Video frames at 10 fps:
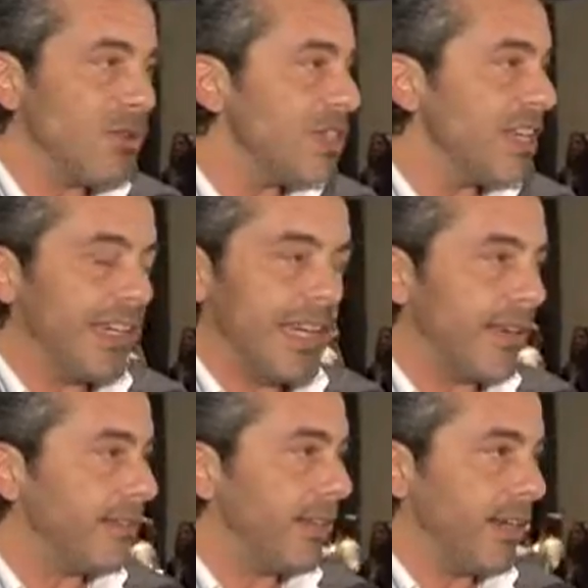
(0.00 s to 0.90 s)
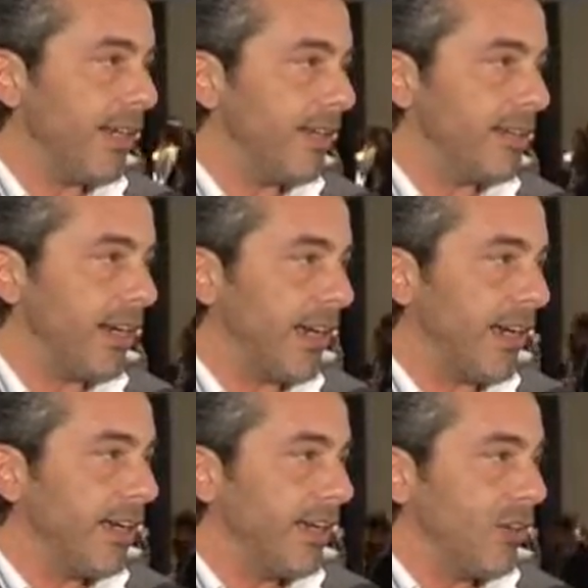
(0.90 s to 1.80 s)
ogni cliente che
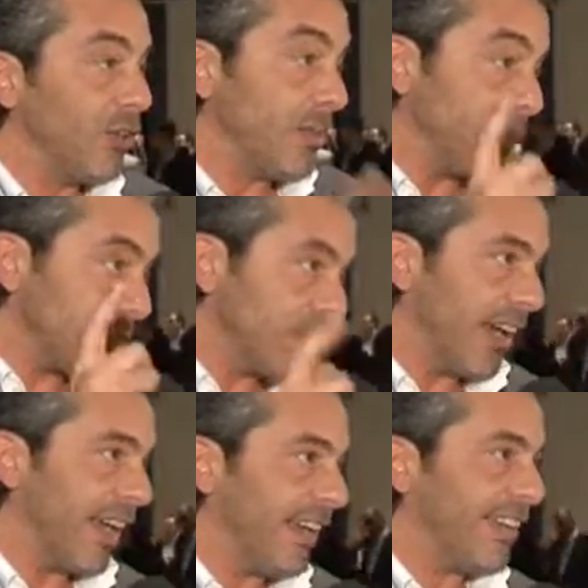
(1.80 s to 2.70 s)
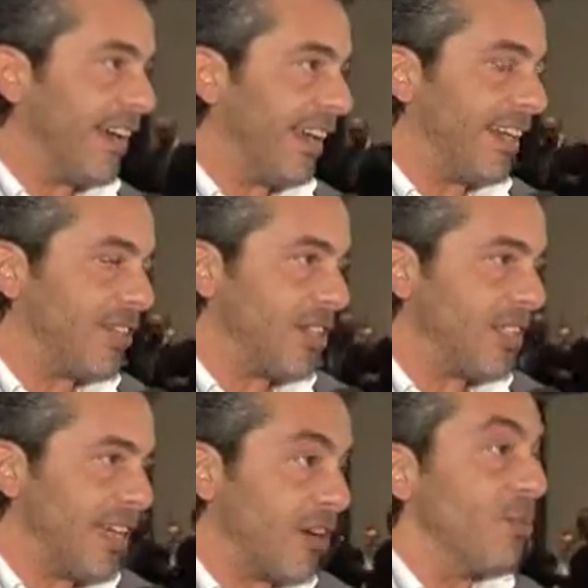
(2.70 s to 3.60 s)
entra, ogni persona che entra in
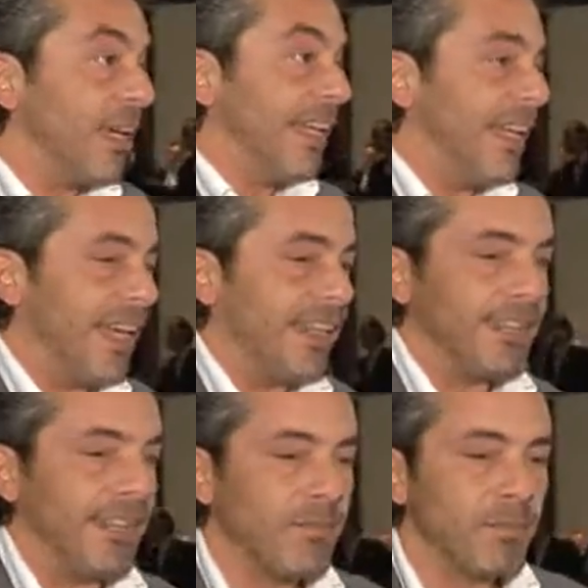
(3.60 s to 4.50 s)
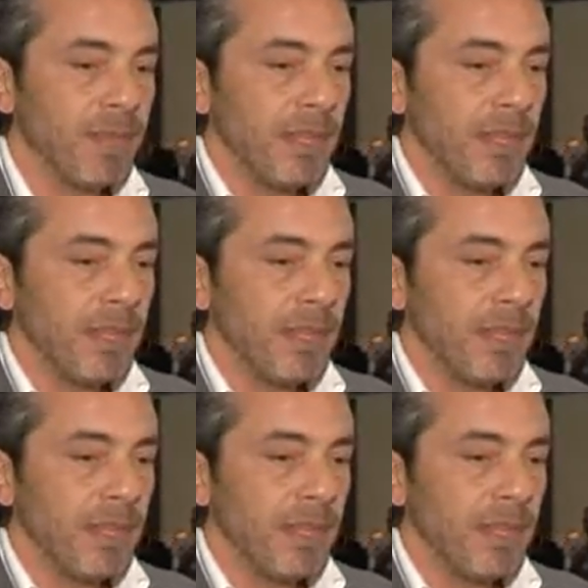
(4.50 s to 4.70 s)
agenzia come cliente,